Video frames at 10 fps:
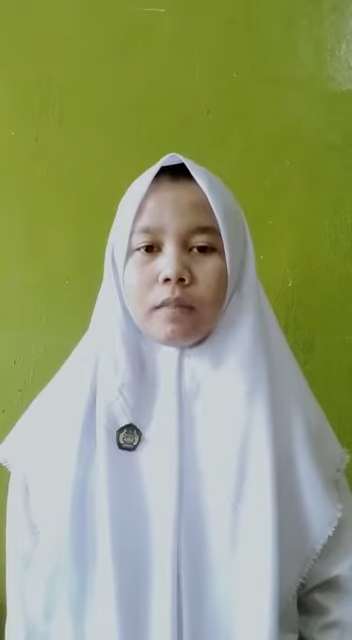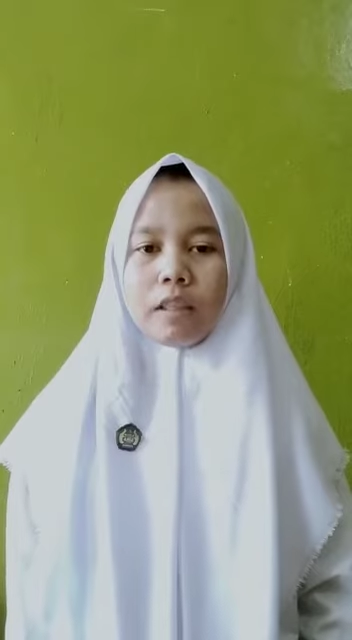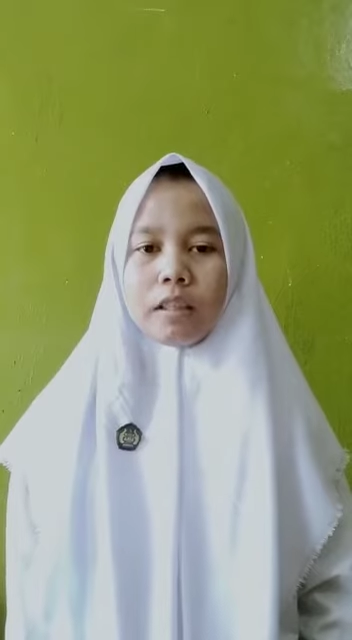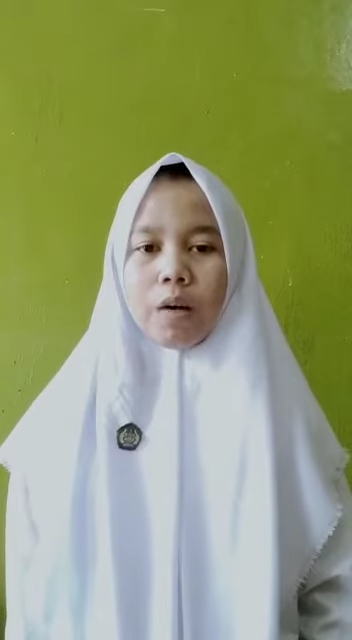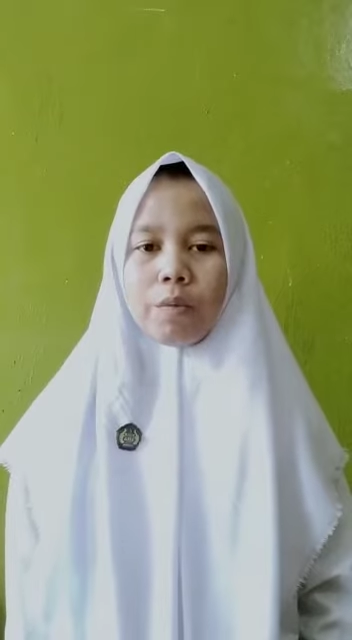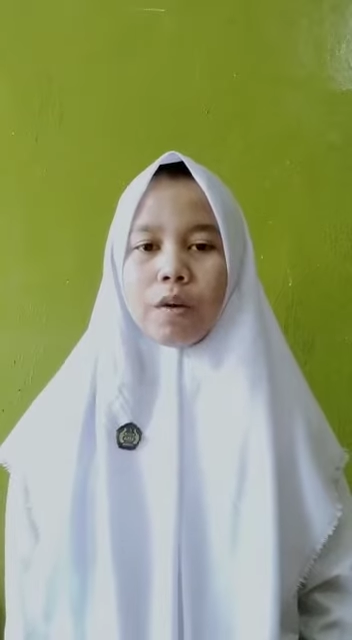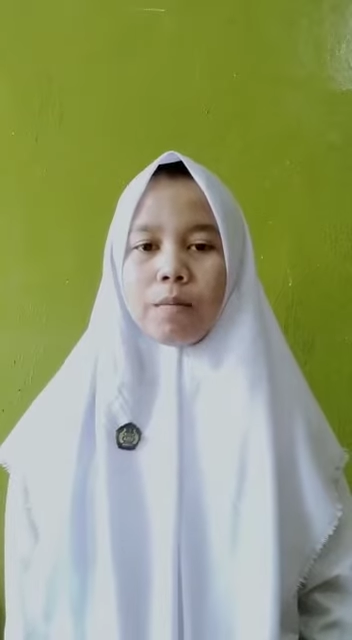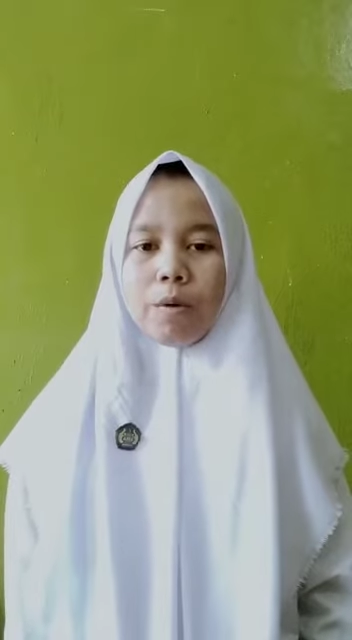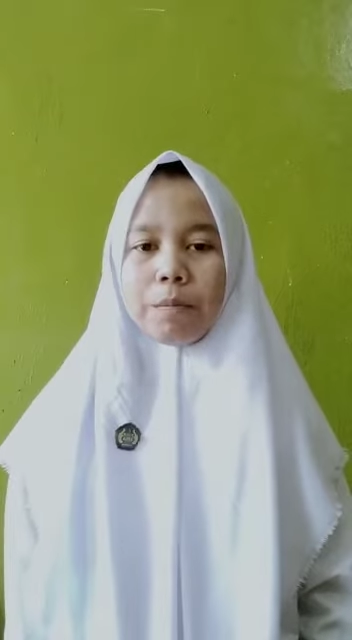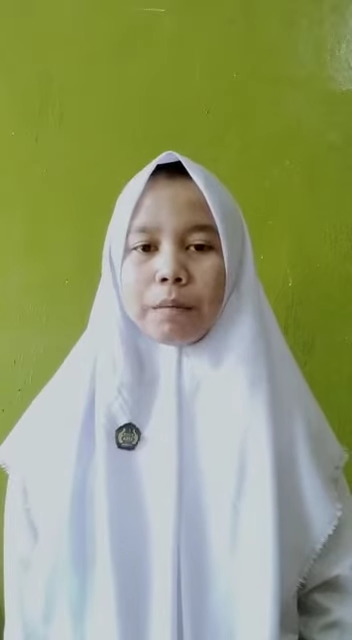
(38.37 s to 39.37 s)
Tahun
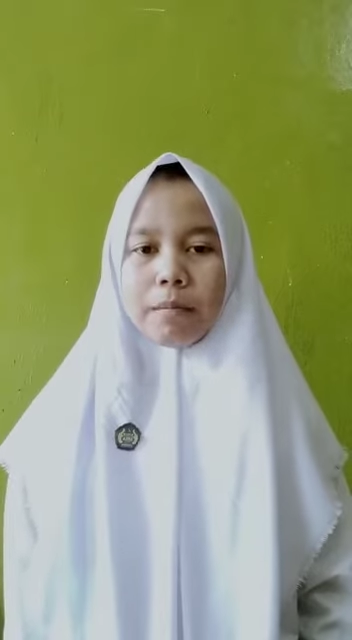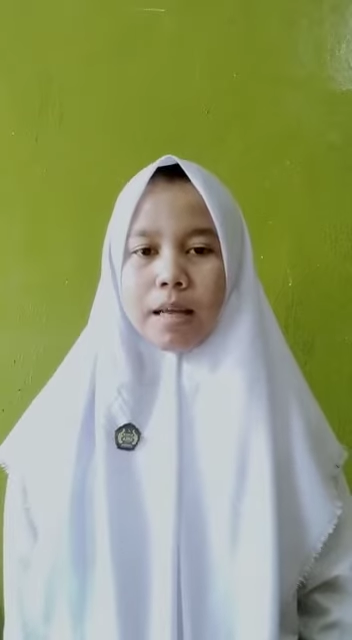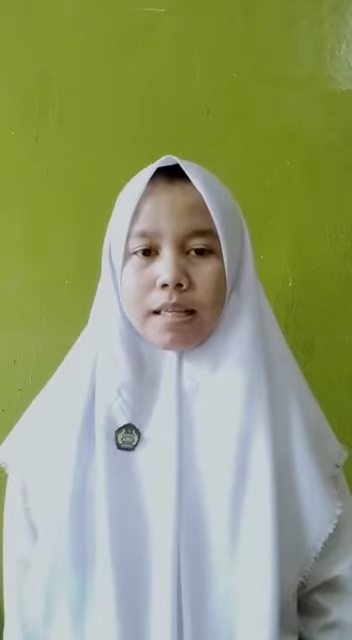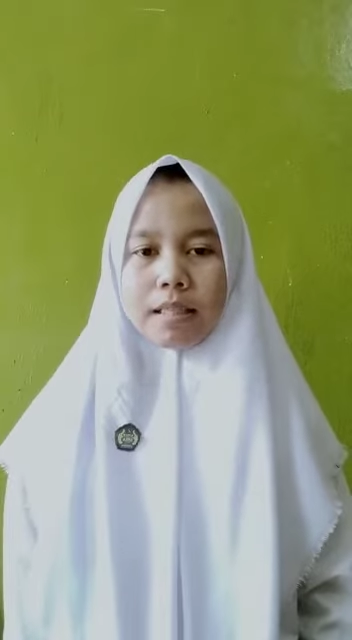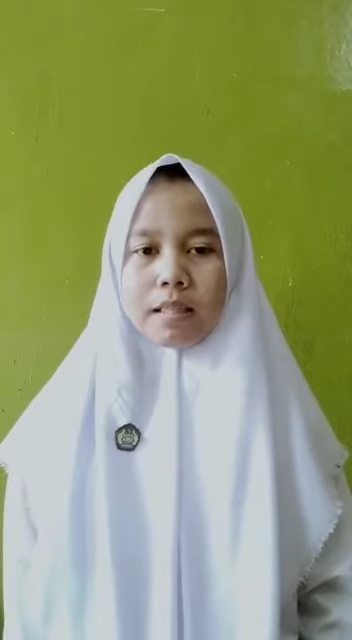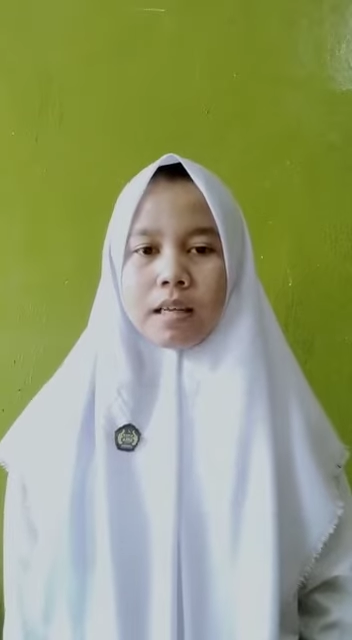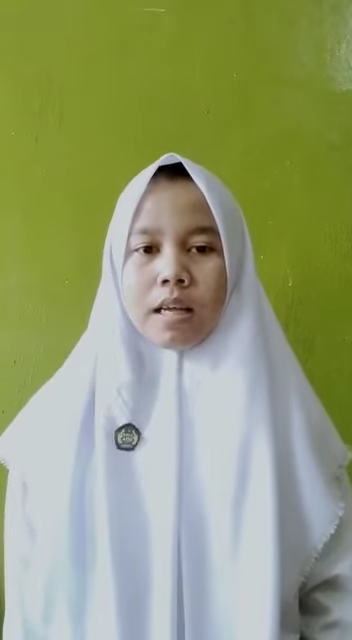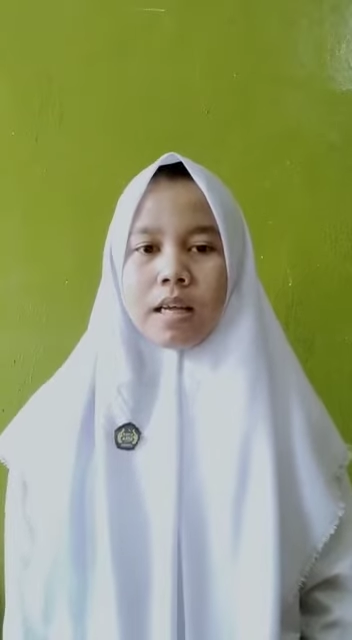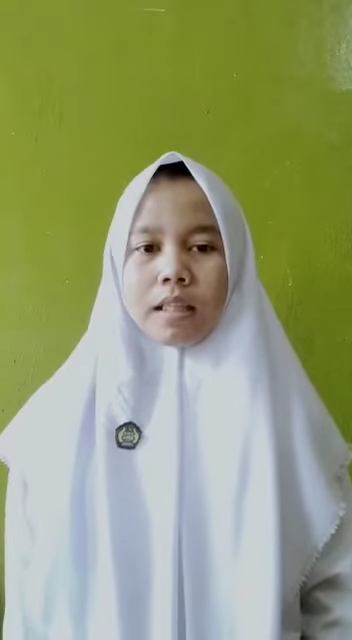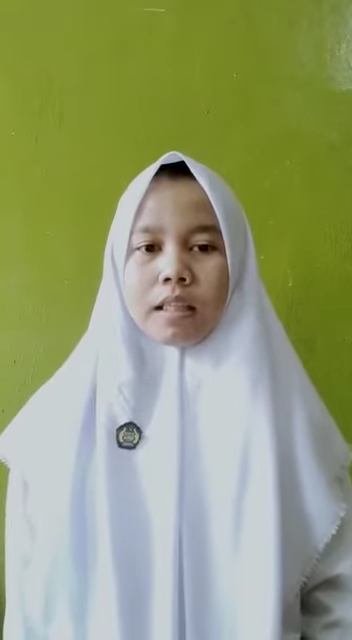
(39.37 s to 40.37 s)

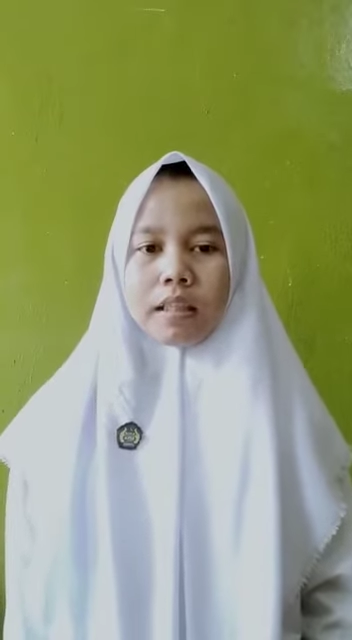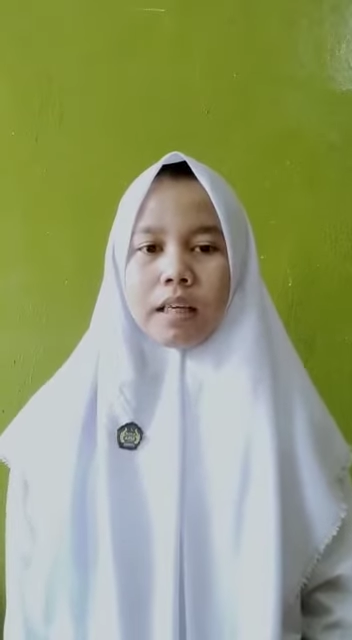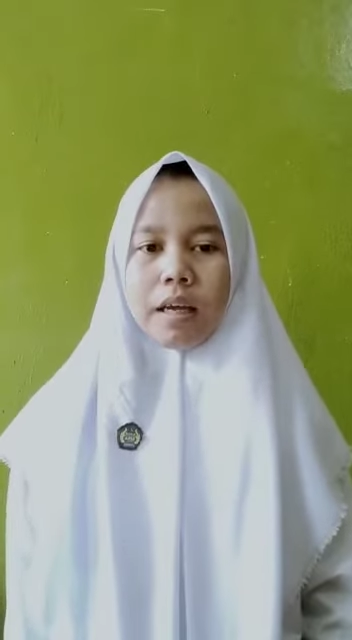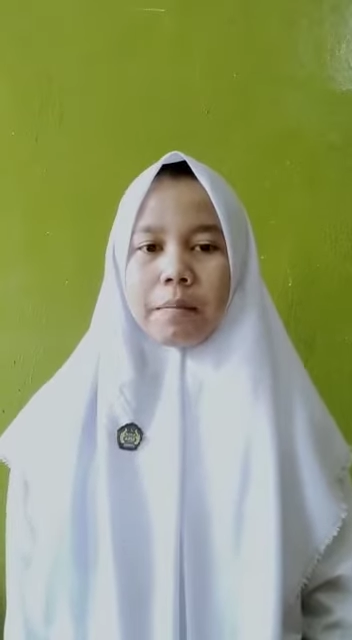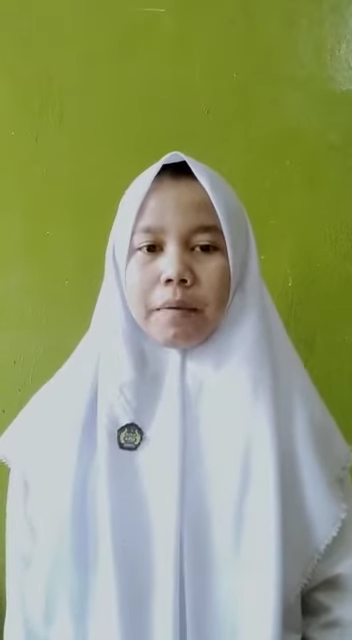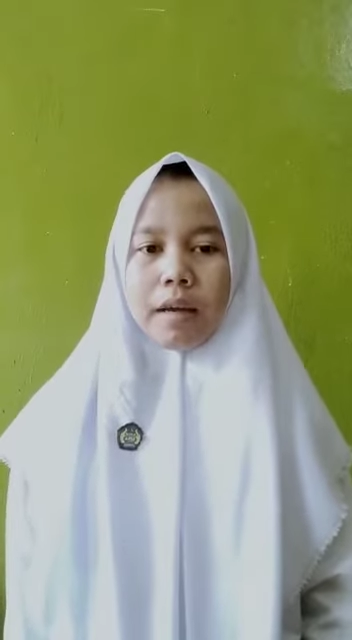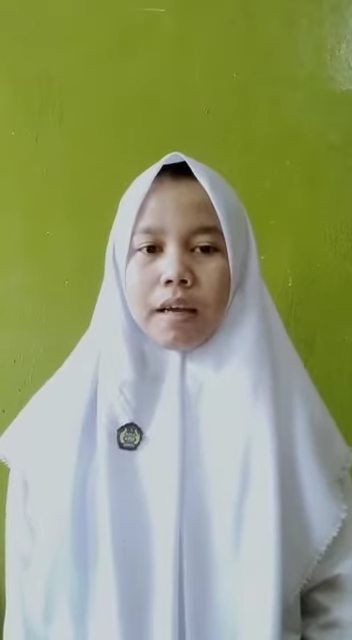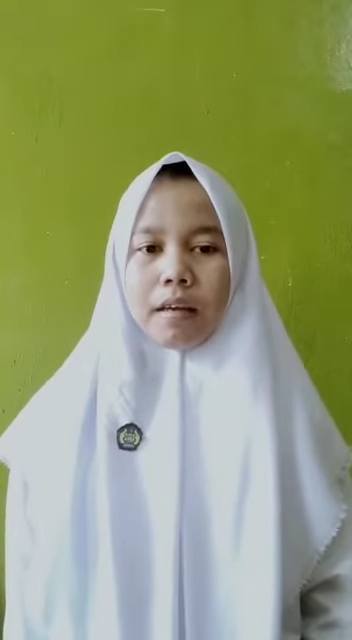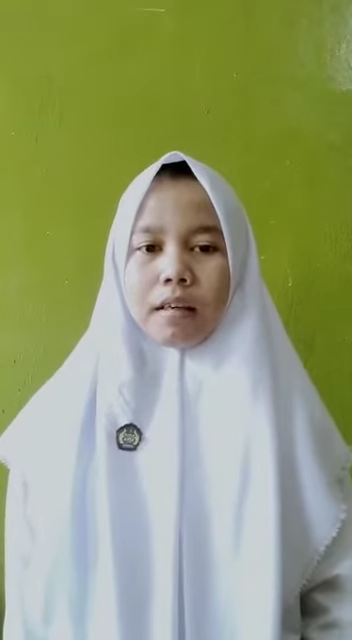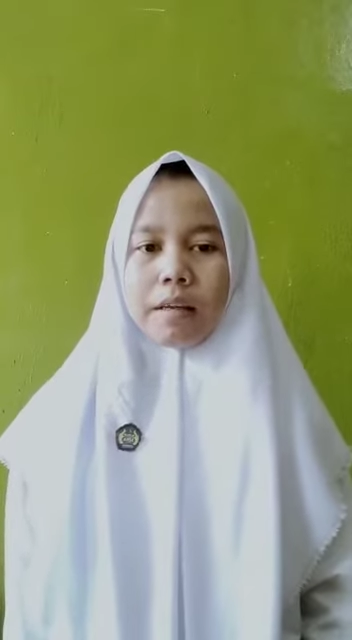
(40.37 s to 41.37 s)
2014 tentang MPR,